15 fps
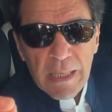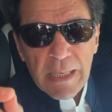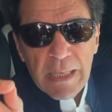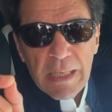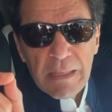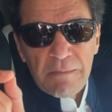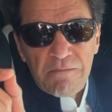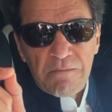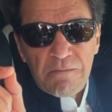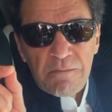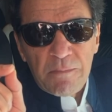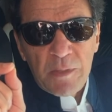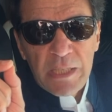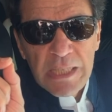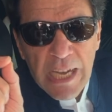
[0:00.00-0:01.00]
इन
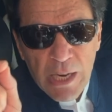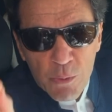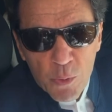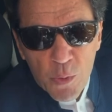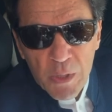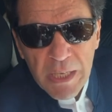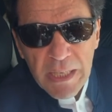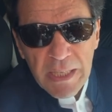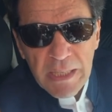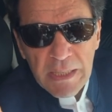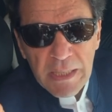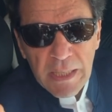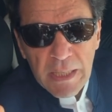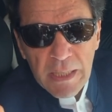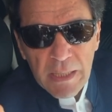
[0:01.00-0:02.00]
डाकुओं के
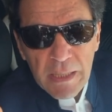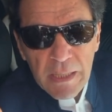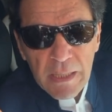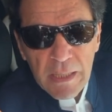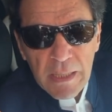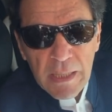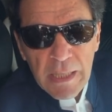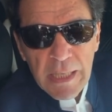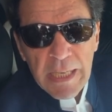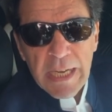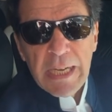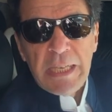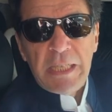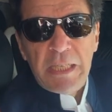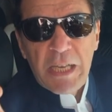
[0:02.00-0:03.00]
नीचे
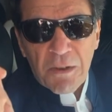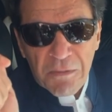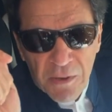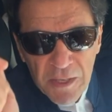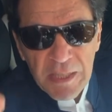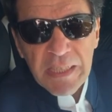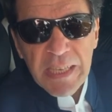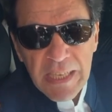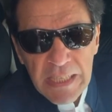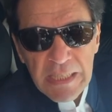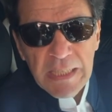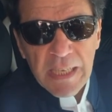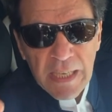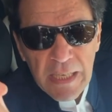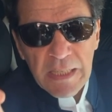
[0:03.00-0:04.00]
इन डफर्स के
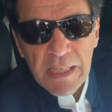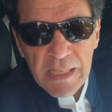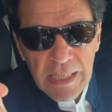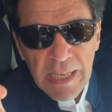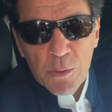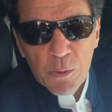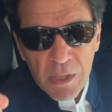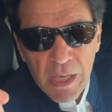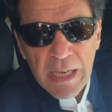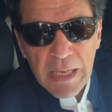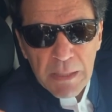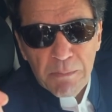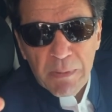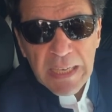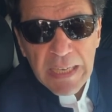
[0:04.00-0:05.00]
नीचे अगर जिंदगी
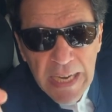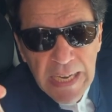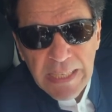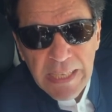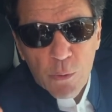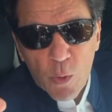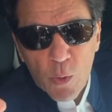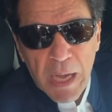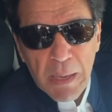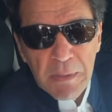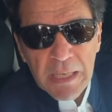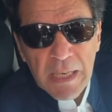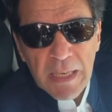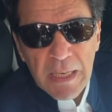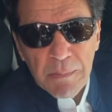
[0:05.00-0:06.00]
गुजारनी पड़े ना इनकी गुलामी
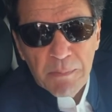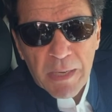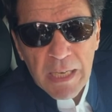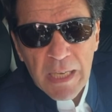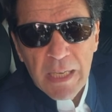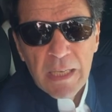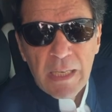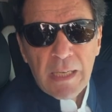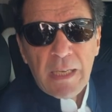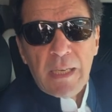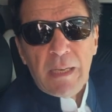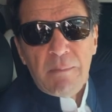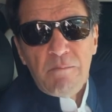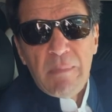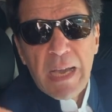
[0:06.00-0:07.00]
करनी पड़े
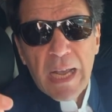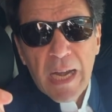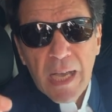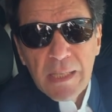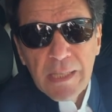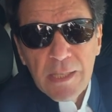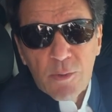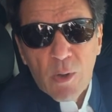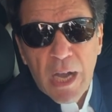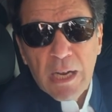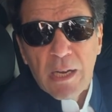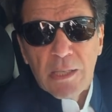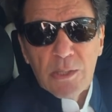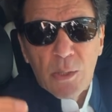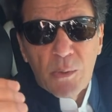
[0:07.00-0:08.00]
मैं अल्लाह से दुआ
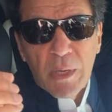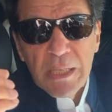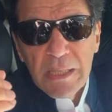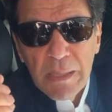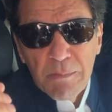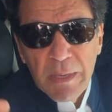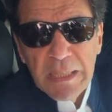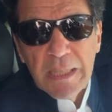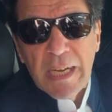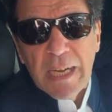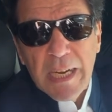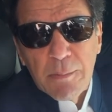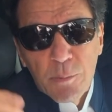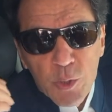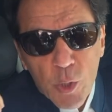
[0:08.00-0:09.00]
करता हूँ इससे बेहतर है
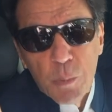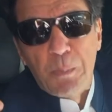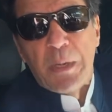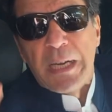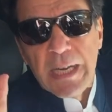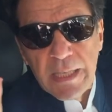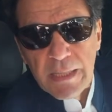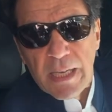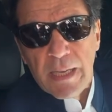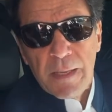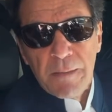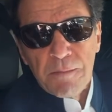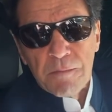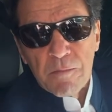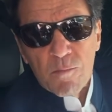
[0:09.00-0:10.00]
कि मुझे ऊपर ले जाए
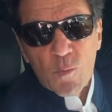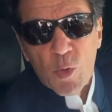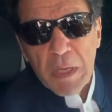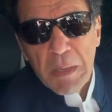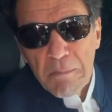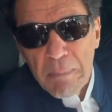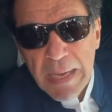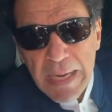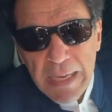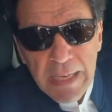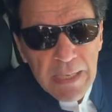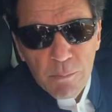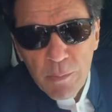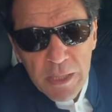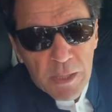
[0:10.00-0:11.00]
क्योंकि मैंने
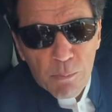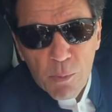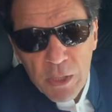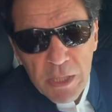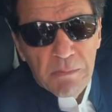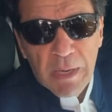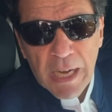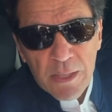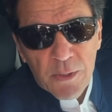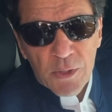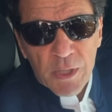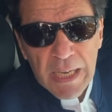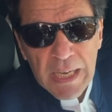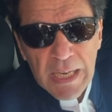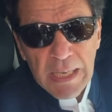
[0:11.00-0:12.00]
कि इस मुल्क से बाहर तो
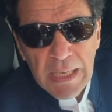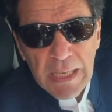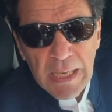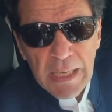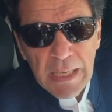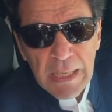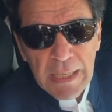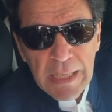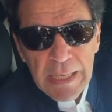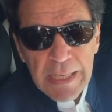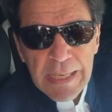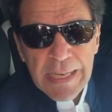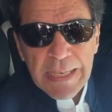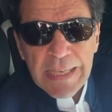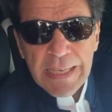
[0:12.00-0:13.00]
जाना नहीं है
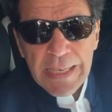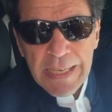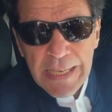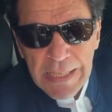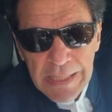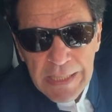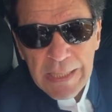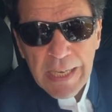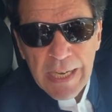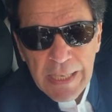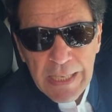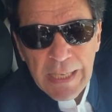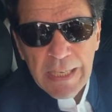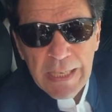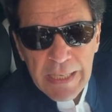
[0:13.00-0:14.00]
लेकिन इस तरह
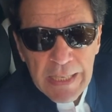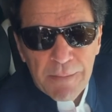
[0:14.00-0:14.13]
के